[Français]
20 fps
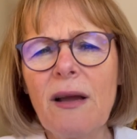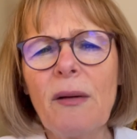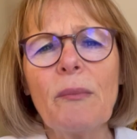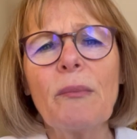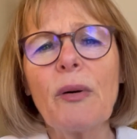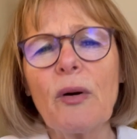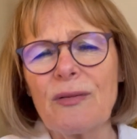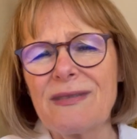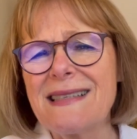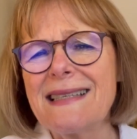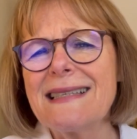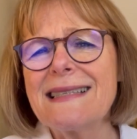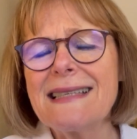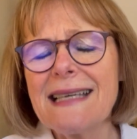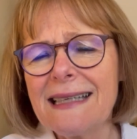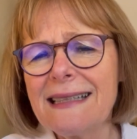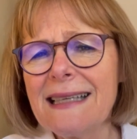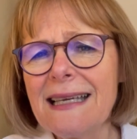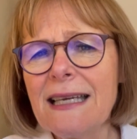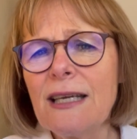Bon, c'est
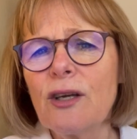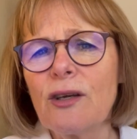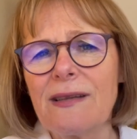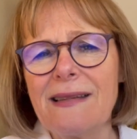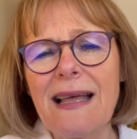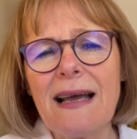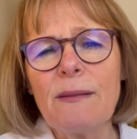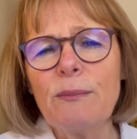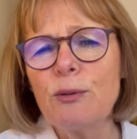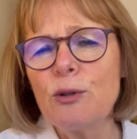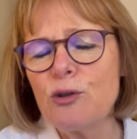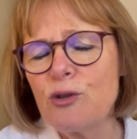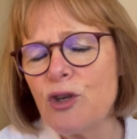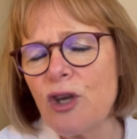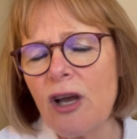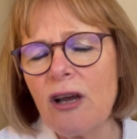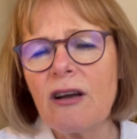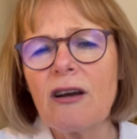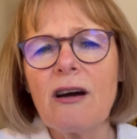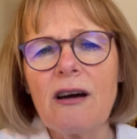certain que dans
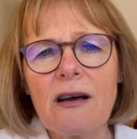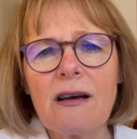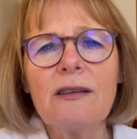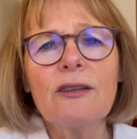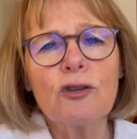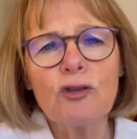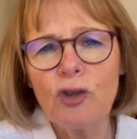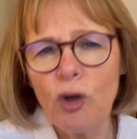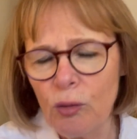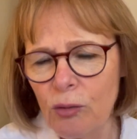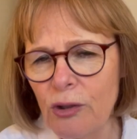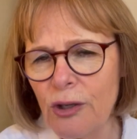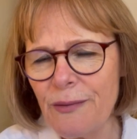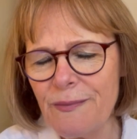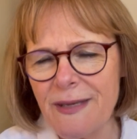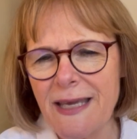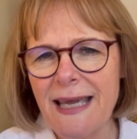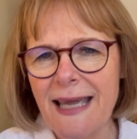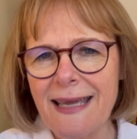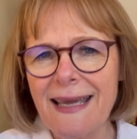plusieurs cas, dont le
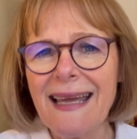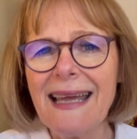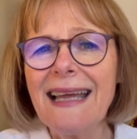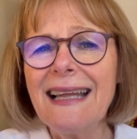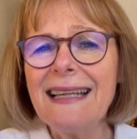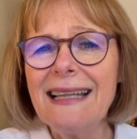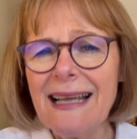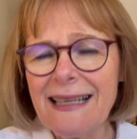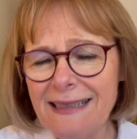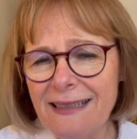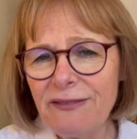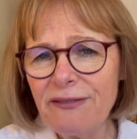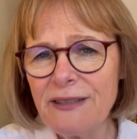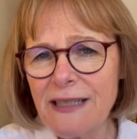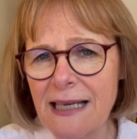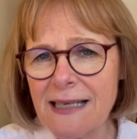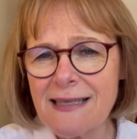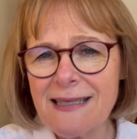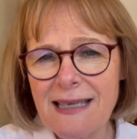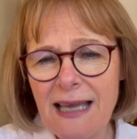mien, l'année
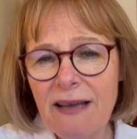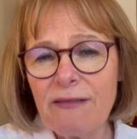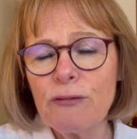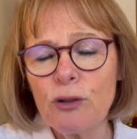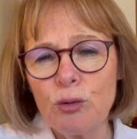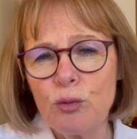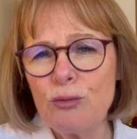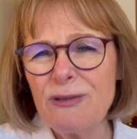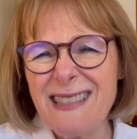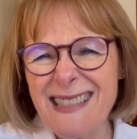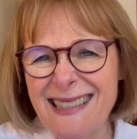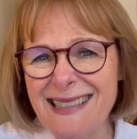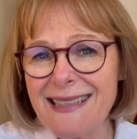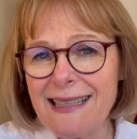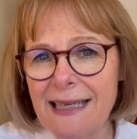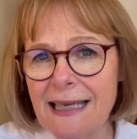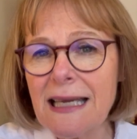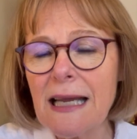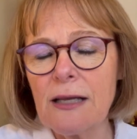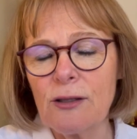financière va nous
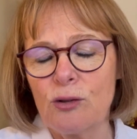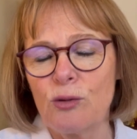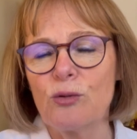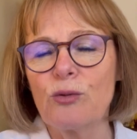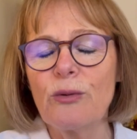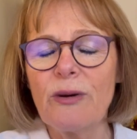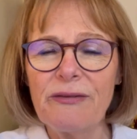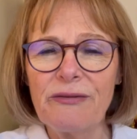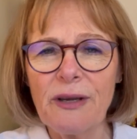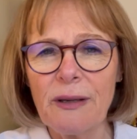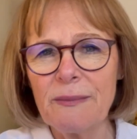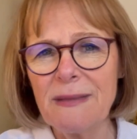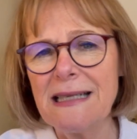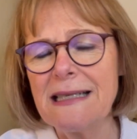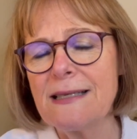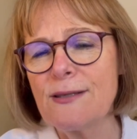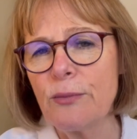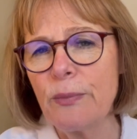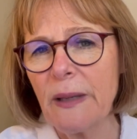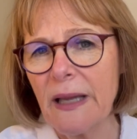dicter quand on doit fermer
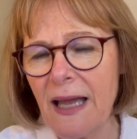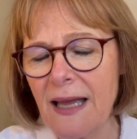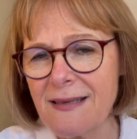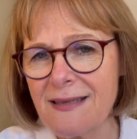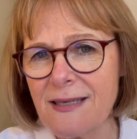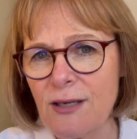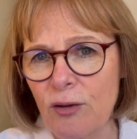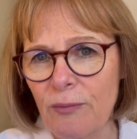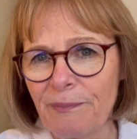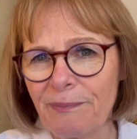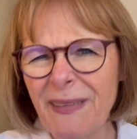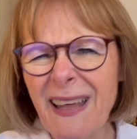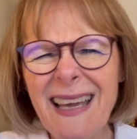les opérations.